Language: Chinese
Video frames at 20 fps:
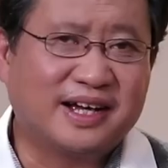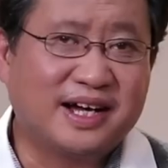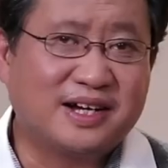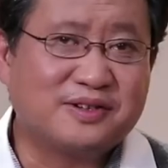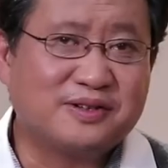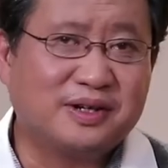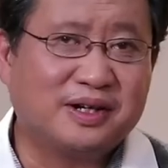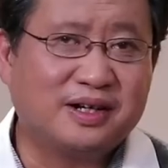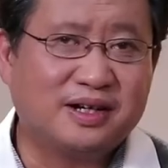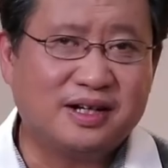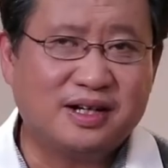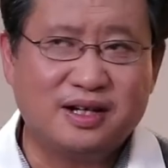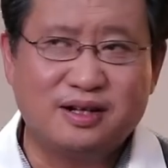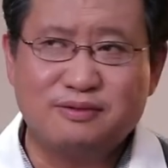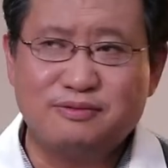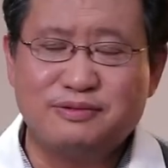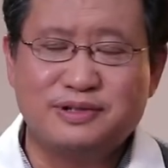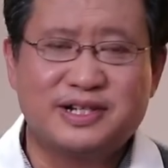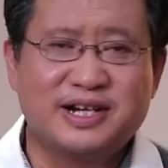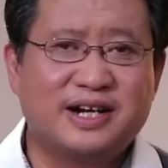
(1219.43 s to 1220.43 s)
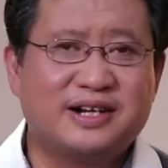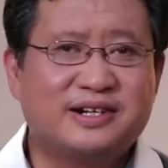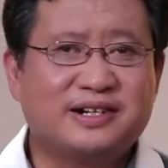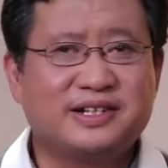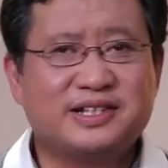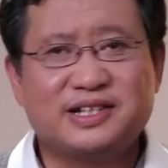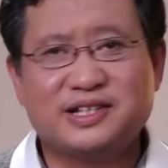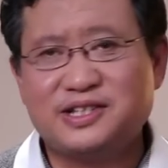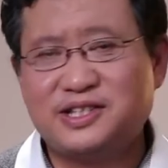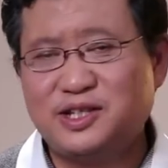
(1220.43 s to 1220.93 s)
看出了俄乌战
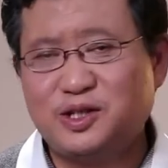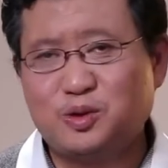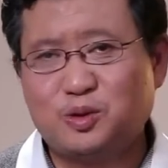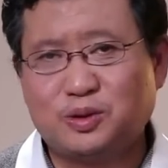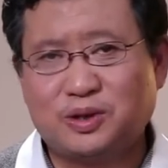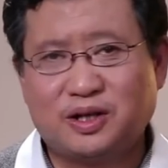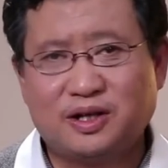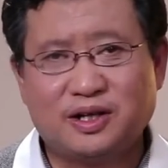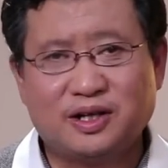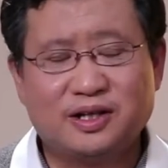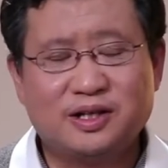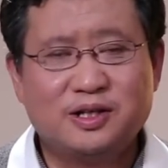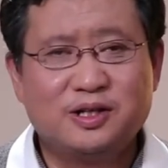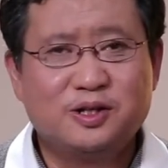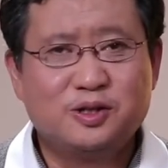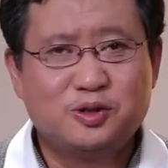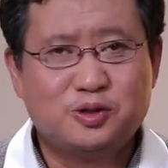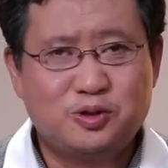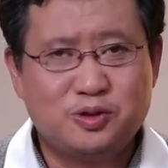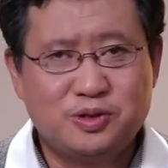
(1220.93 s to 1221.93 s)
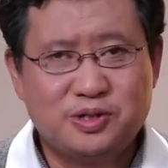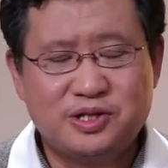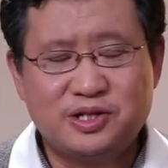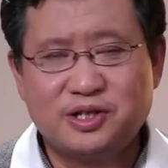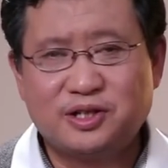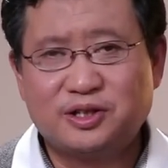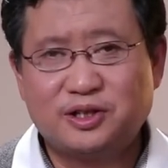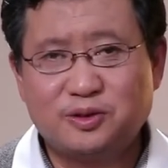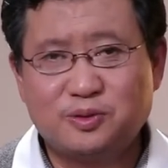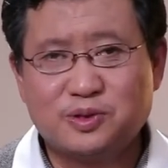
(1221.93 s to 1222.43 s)
争已经进入到了军
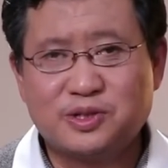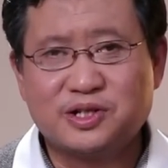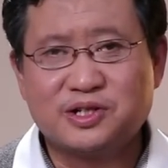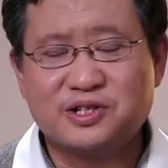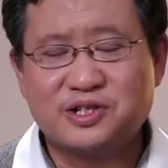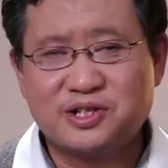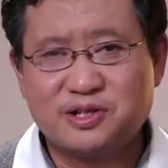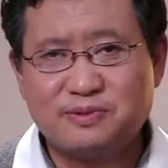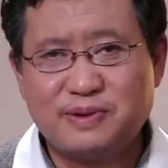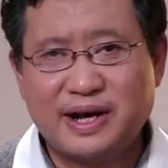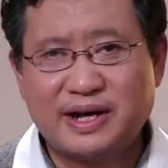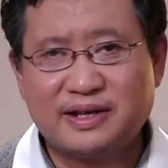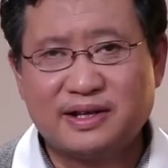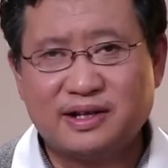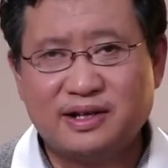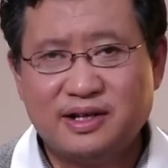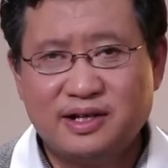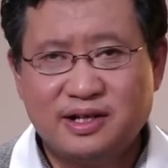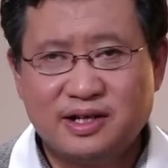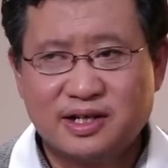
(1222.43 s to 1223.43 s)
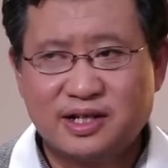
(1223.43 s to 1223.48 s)
事斗争之外的